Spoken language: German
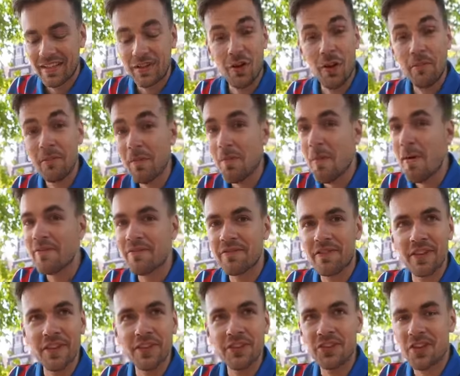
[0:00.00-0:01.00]
Die kommen immer
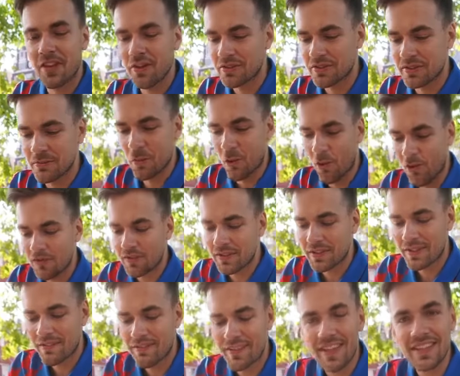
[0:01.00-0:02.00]
frisch aus dem Ofen.
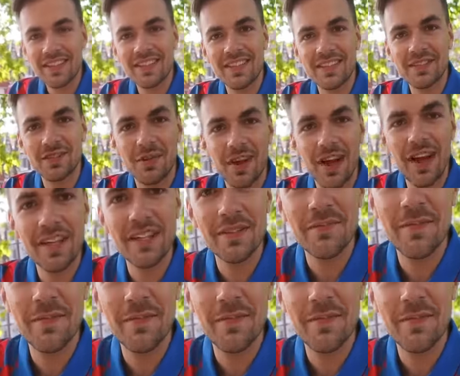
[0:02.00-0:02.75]
Während ich das so halte,